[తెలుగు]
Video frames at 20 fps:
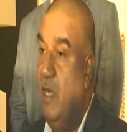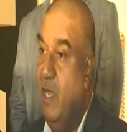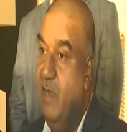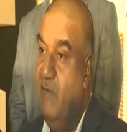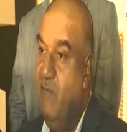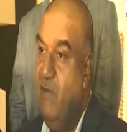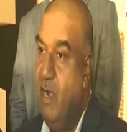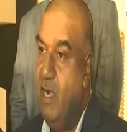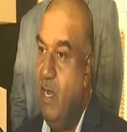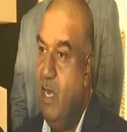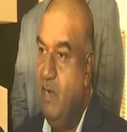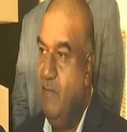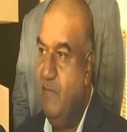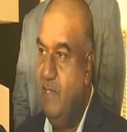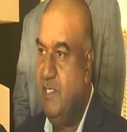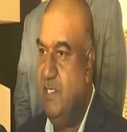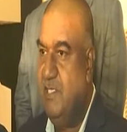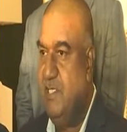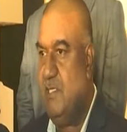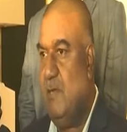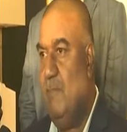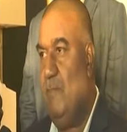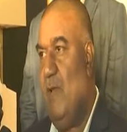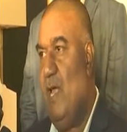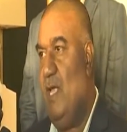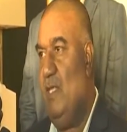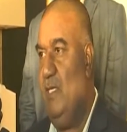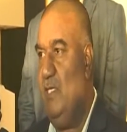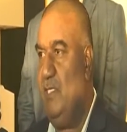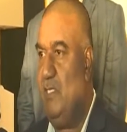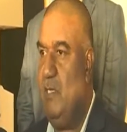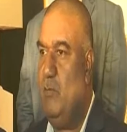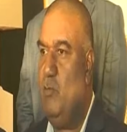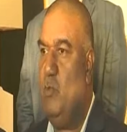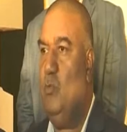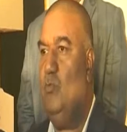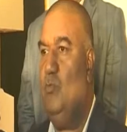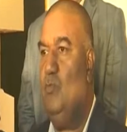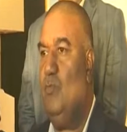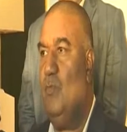రెయిన్ వాటర్ హార్వెస్ట్ సిస్టమ్ ప్లాన్
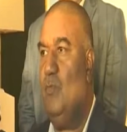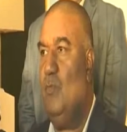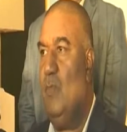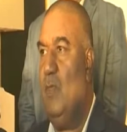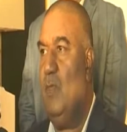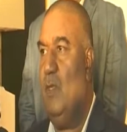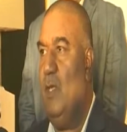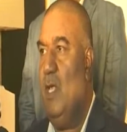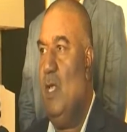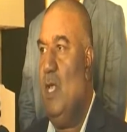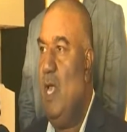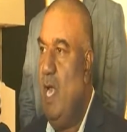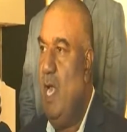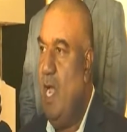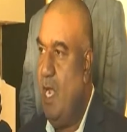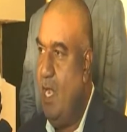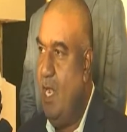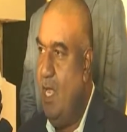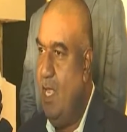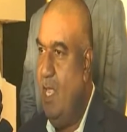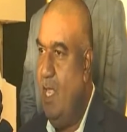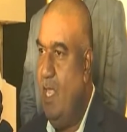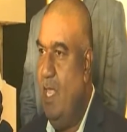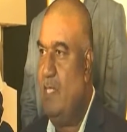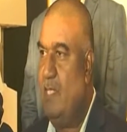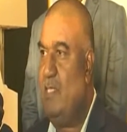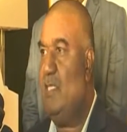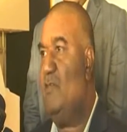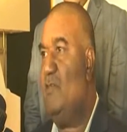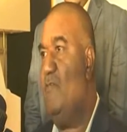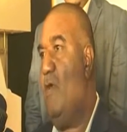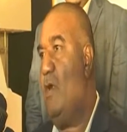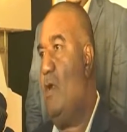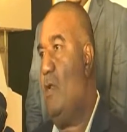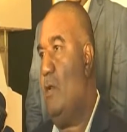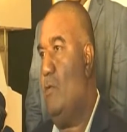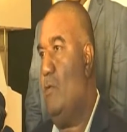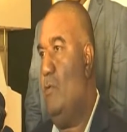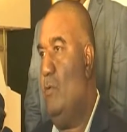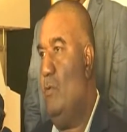చేశాము అట్లాగే ఎక్సెస్
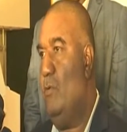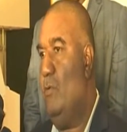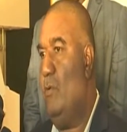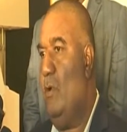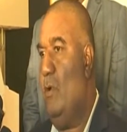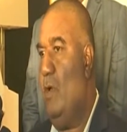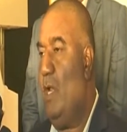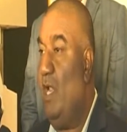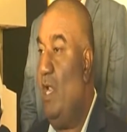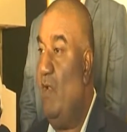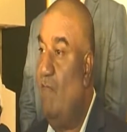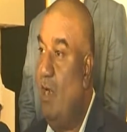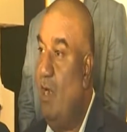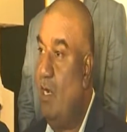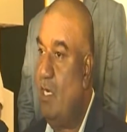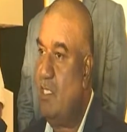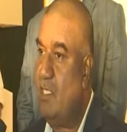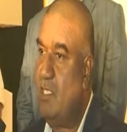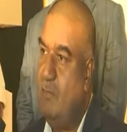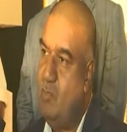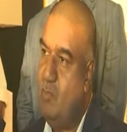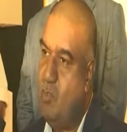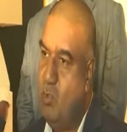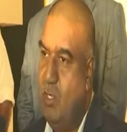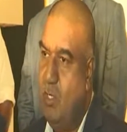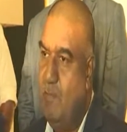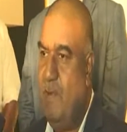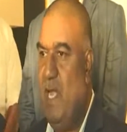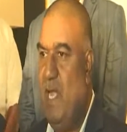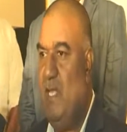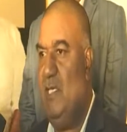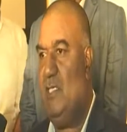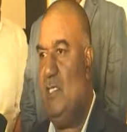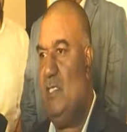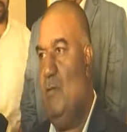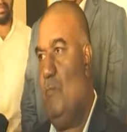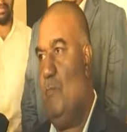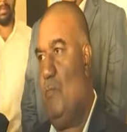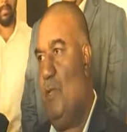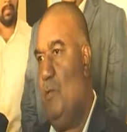వాటర్కు రెయిన్ వాటర్ సమ్స్ కూడా ప్లాన్
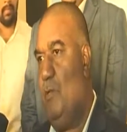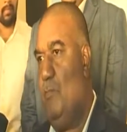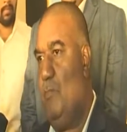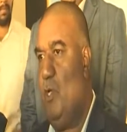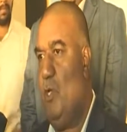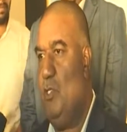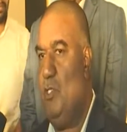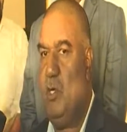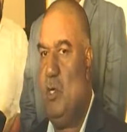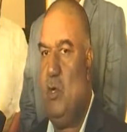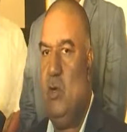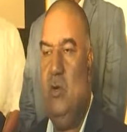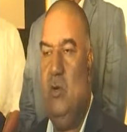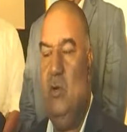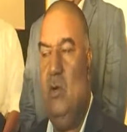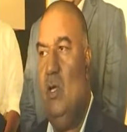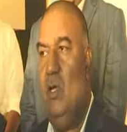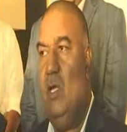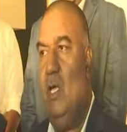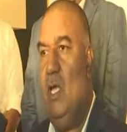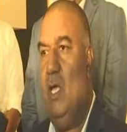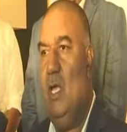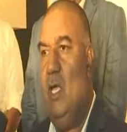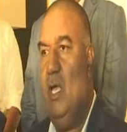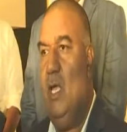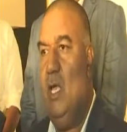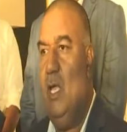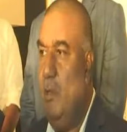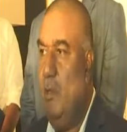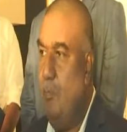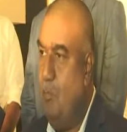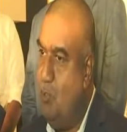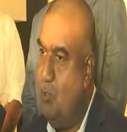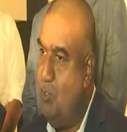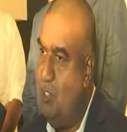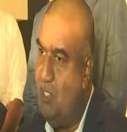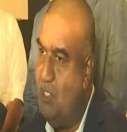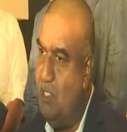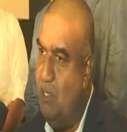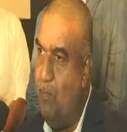చేశాము ప్రతి ప్రాజెక్ట్లో ఇప్పుడు
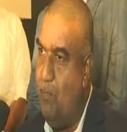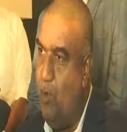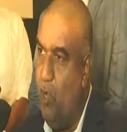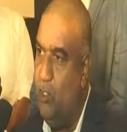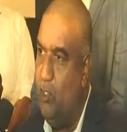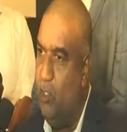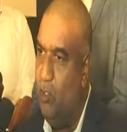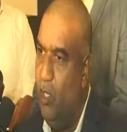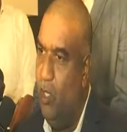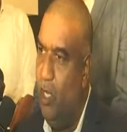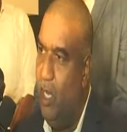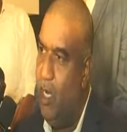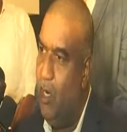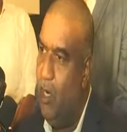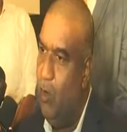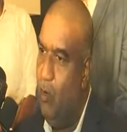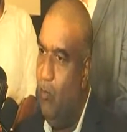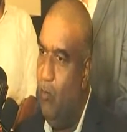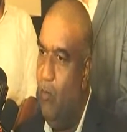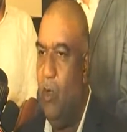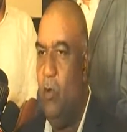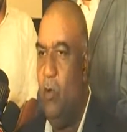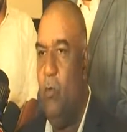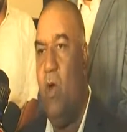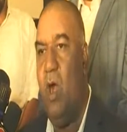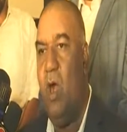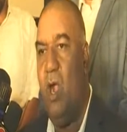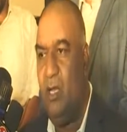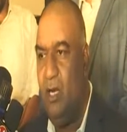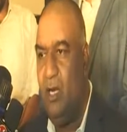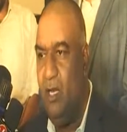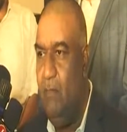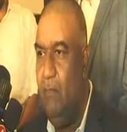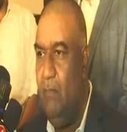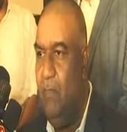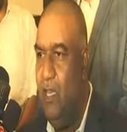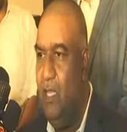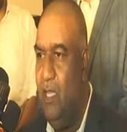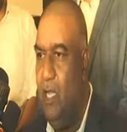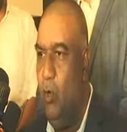చేసిన ప్రాజెక్ట్లో ఎక్కడ కూడా మాకు వాటర్
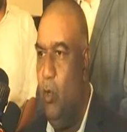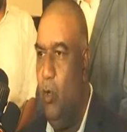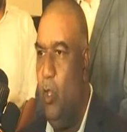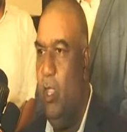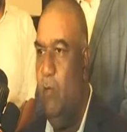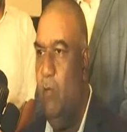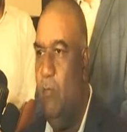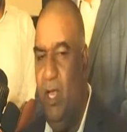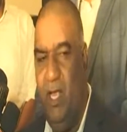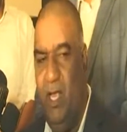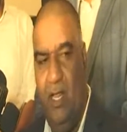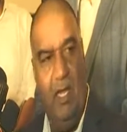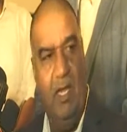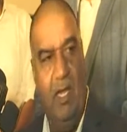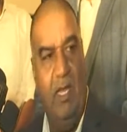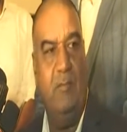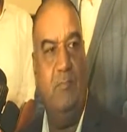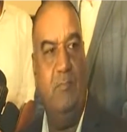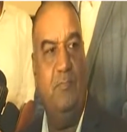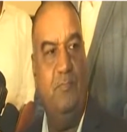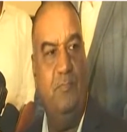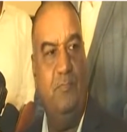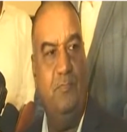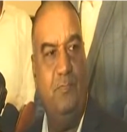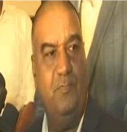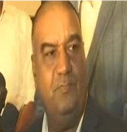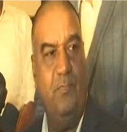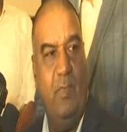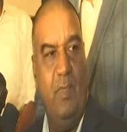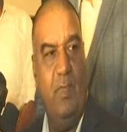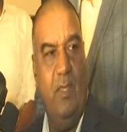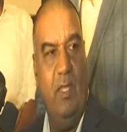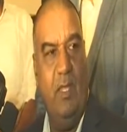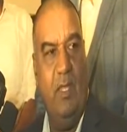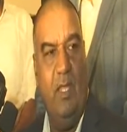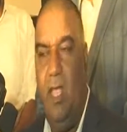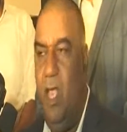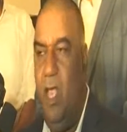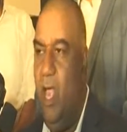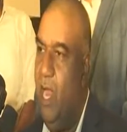ఇబ్బంది అంటూ ఏం లేదండి
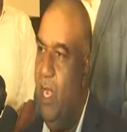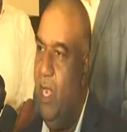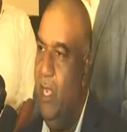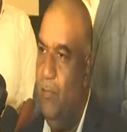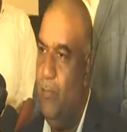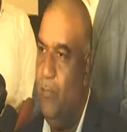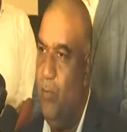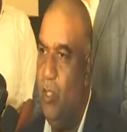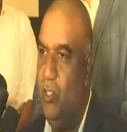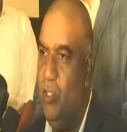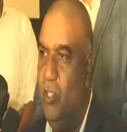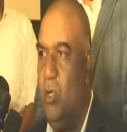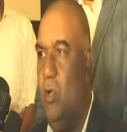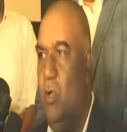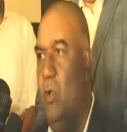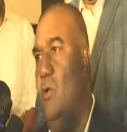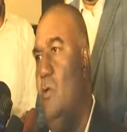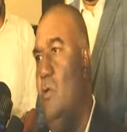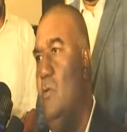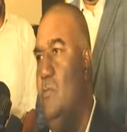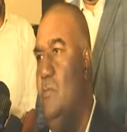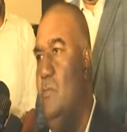అన్ని ప్రాజెక్టులో